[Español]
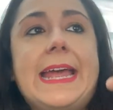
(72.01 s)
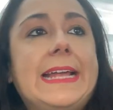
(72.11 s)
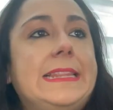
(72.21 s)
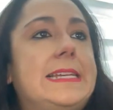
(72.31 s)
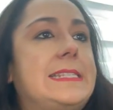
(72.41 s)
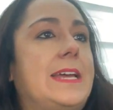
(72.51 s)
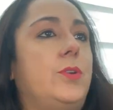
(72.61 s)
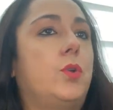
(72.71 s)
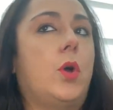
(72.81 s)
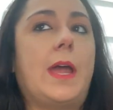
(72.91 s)
en
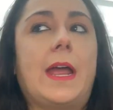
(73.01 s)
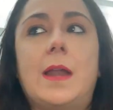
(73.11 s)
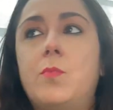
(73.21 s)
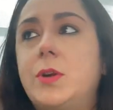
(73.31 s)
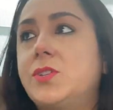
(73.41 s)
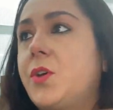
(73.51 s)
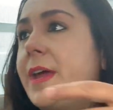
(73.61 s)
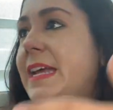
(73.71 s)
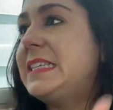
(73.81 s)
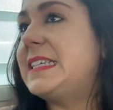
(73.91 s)
desayunos, en almuerzos,
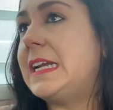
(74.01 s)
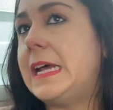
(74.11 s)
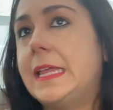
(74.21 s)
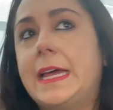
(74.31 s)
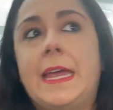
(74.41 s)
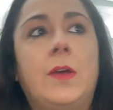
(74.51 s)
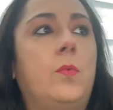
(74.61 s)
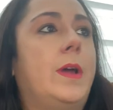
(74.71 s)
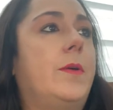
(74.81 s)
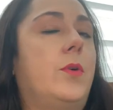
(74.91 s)
en ensaladas, en
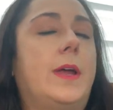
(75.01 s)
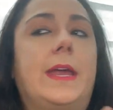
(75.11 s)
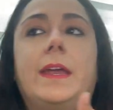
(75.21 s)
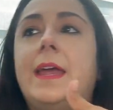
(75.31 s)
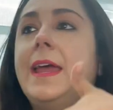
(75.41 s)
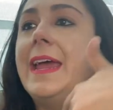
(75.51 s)
huevos, en,